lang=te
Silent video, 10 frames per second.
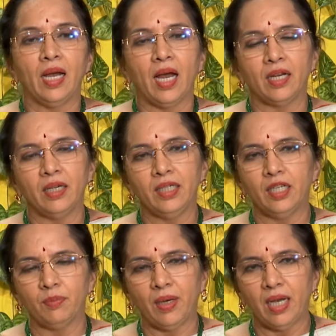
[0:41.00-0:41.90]
అర
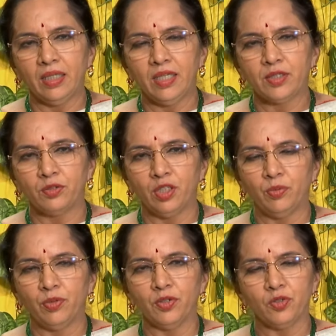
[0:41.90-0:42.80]
లీటర్ పాలు
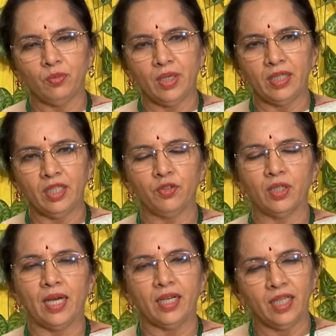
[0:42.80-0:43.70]
తీసుకున్నప్పుడు సుమారుగా ఒక
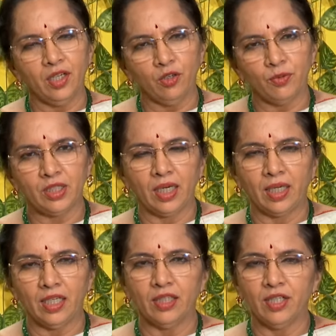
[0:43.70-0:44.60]
అర కిలో
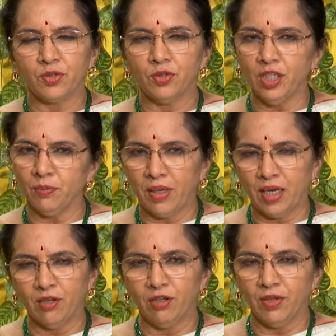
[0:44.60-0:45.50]
చక్కెర తీసుకుని పాలలో